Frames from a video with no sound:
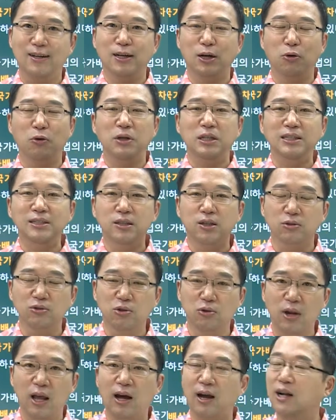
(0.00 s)
그리고 인적
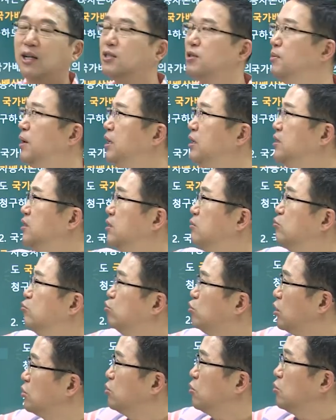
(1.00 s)
손해 한에서만
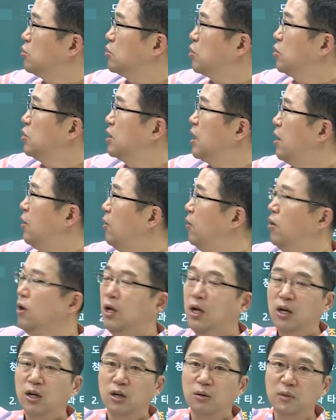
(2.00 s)
우선적으로 적용이 돼요.
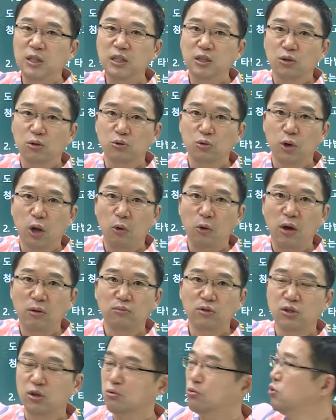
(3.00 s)
그럼 인적 손해 외에
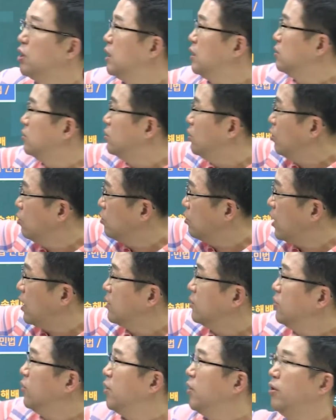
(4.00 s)
물적 손해는 여기로
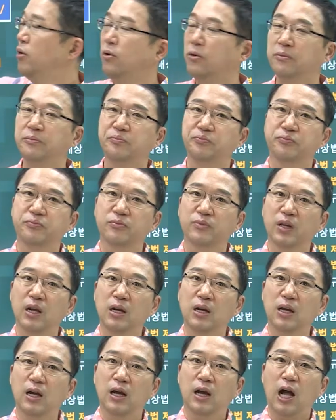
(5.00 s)
가는 거예요.
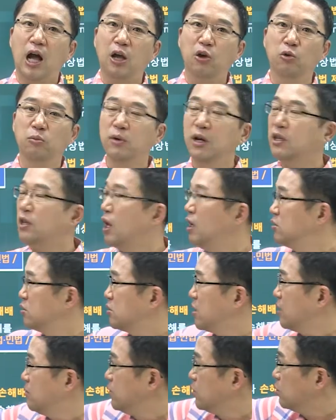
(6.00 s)
가해 고문의 대의적
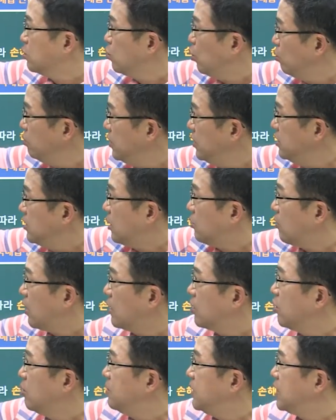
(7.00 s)
책임은 또 민사로
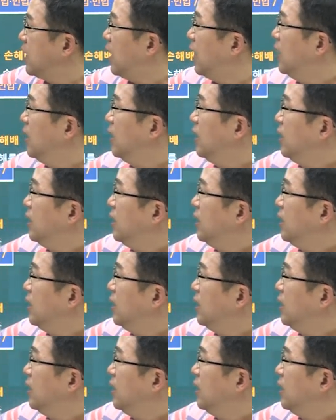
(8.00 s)
가는 겁니다.